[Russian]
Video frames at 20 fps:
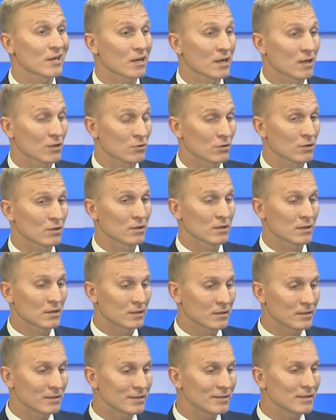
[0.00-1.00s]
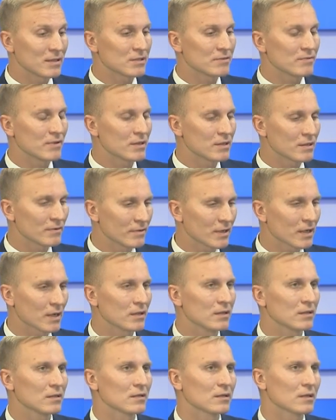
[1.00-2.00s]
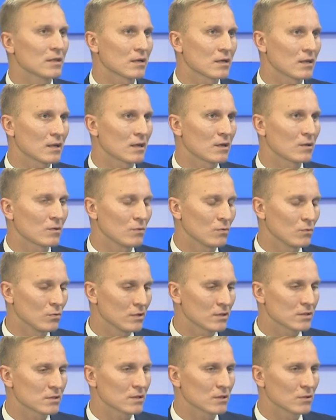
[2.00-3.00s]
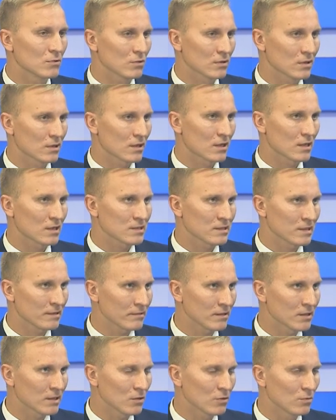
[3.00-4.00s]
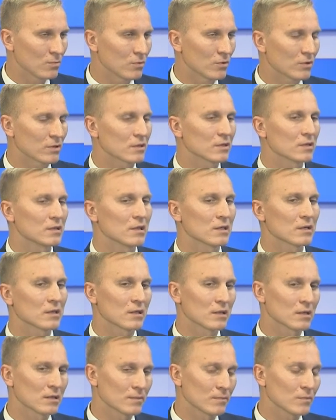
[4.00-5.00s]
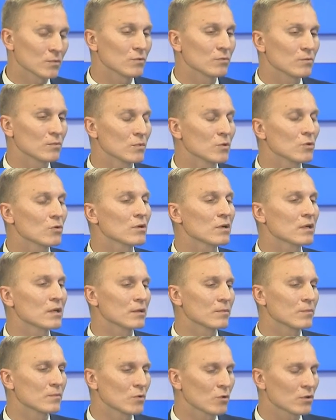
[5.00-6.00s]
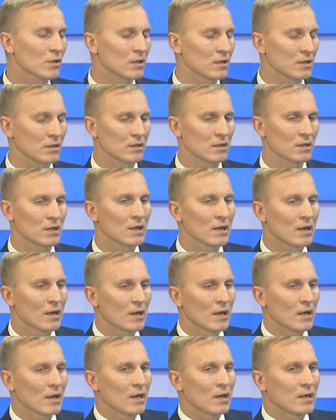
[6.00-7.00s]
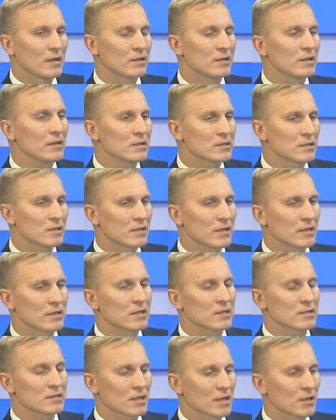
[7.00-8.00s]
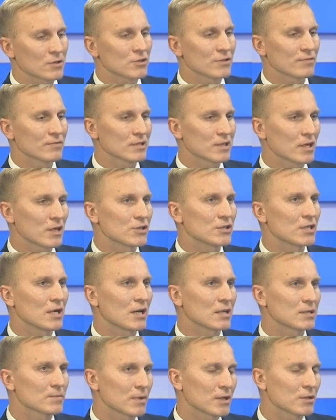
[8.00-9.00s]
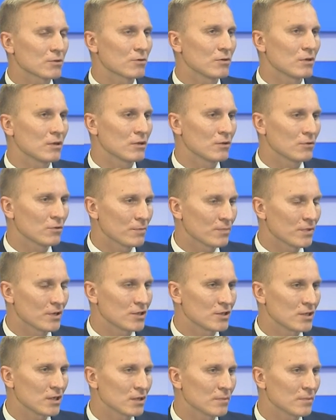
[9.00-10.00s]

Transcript: которая действительно выходила на улицы города Ярославля для уборки техники, а, ну, много, многие единицы техники сразу же возвращались по той или иной причине,